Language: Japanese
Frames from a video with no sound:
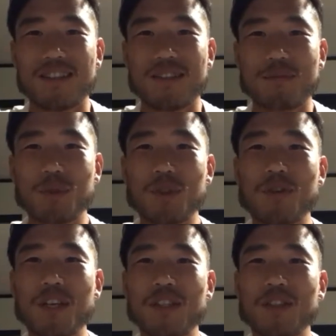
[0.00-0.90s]
もちろん
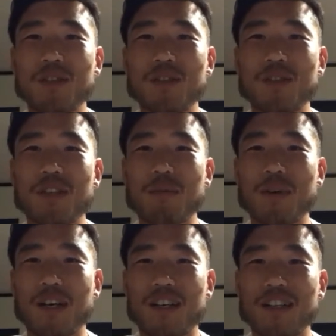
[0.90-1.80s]
練習すれ
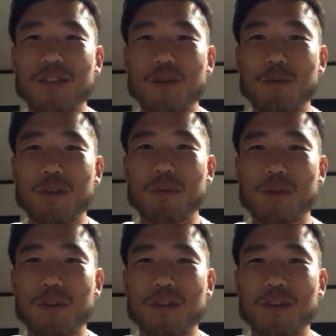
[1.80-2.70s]
ば伸びるも
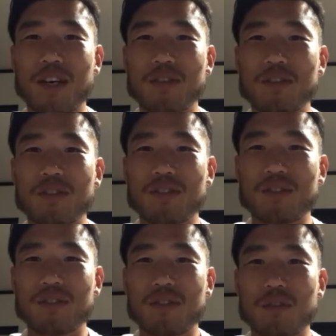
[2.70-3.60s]
のではある
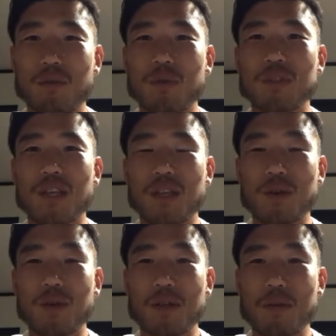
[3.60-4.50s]
と思うんですけ
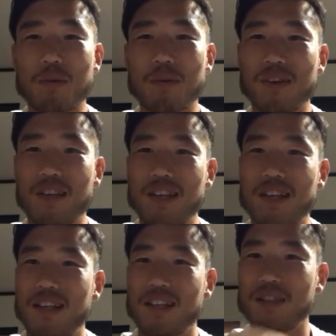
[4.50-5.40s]
ど、でも、
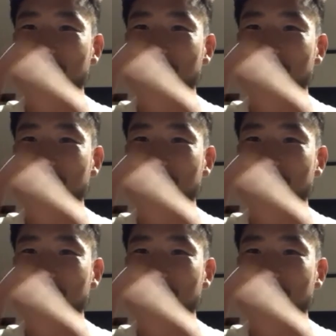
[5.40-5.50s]
ディ